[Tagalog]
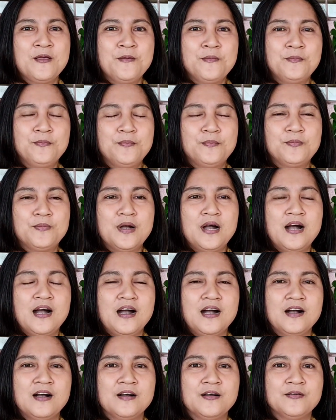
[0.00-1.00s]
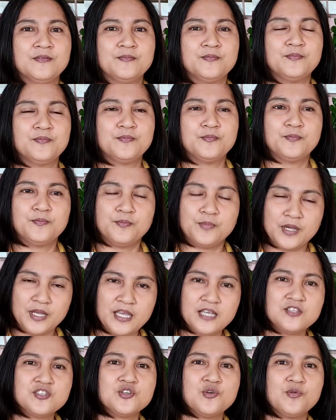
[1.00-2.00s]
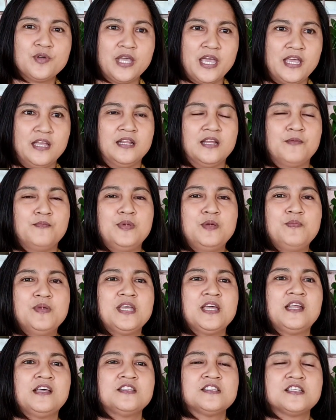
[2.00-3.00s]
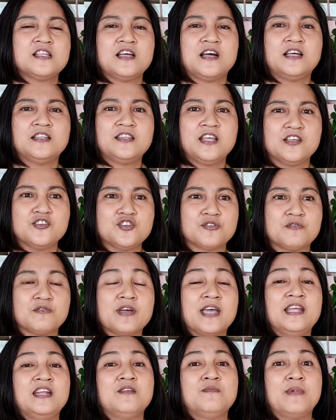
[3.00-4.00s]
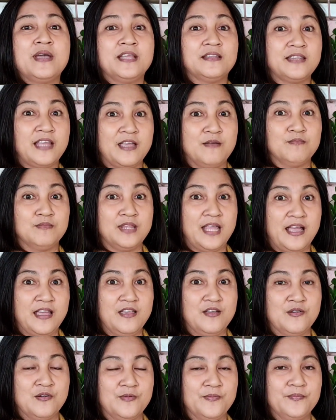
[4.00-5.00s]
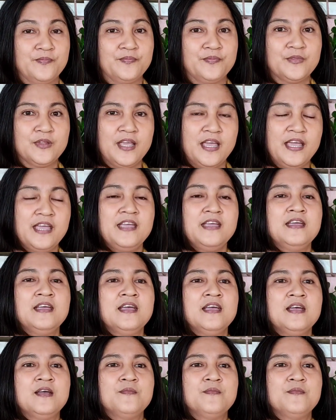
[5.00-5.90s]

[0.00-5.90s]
Uh, it's okay na bibigyan natin silang attention kung kailan may time tayo. Okay?